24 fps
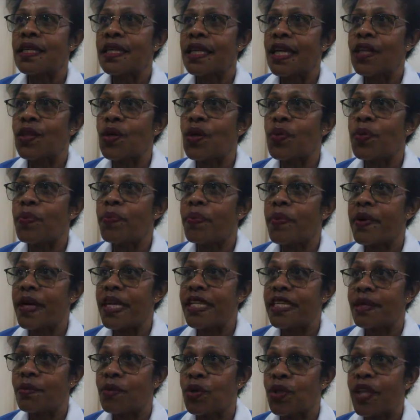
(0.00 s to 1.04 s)
itu
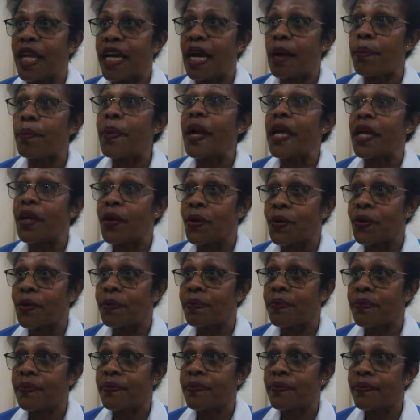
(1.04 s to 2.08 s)
disebut dengan playgroup.
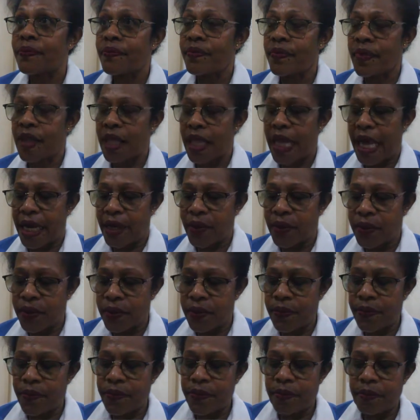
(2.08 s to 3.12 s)

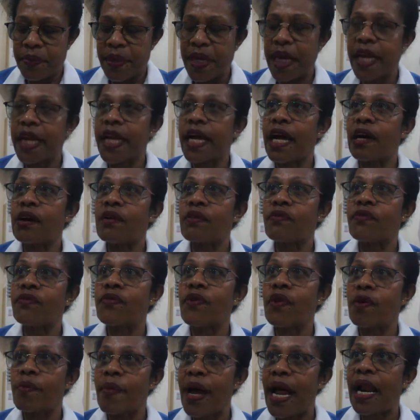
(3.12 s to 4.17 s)
Lalu pendidikan
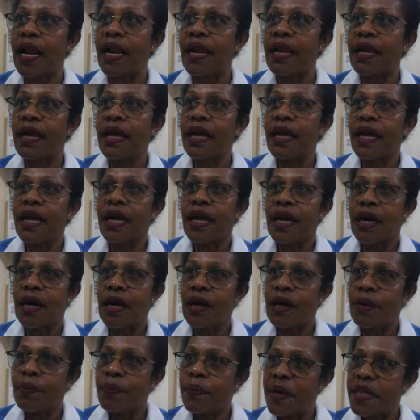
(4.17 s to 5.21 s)
formal
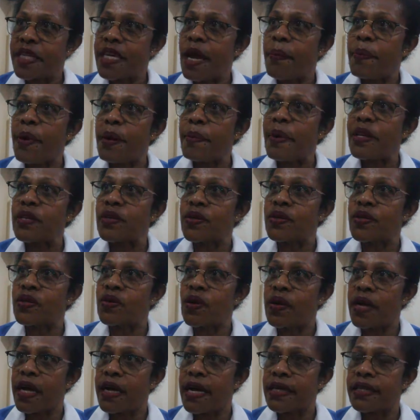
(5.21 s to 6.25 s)
persiapan masuk
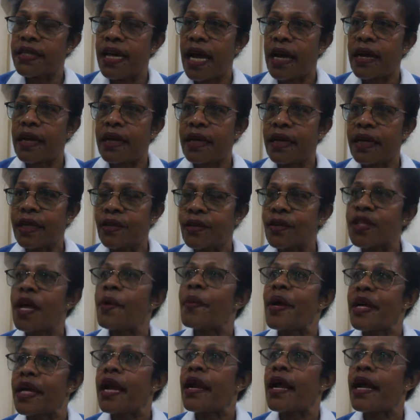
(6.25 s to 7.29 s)
sekolah dasar itu
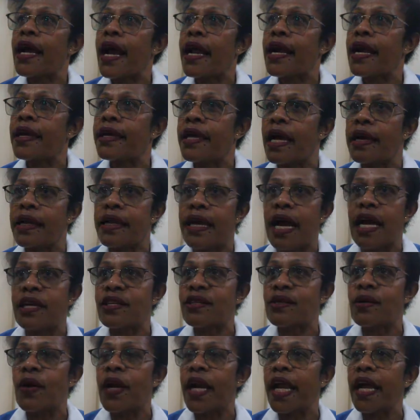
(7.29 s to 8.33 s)
taman kanak-kanak yang
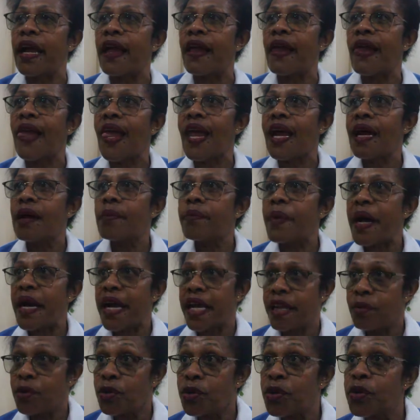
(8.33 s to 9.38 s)
diasuh oleh para
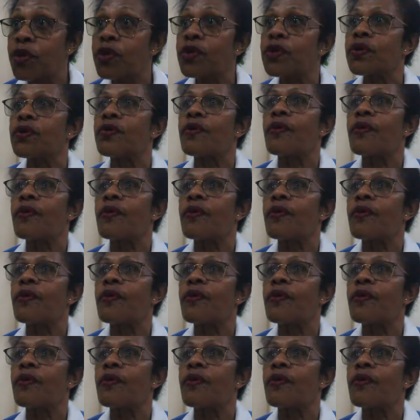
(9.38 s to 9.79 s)
ibu guru.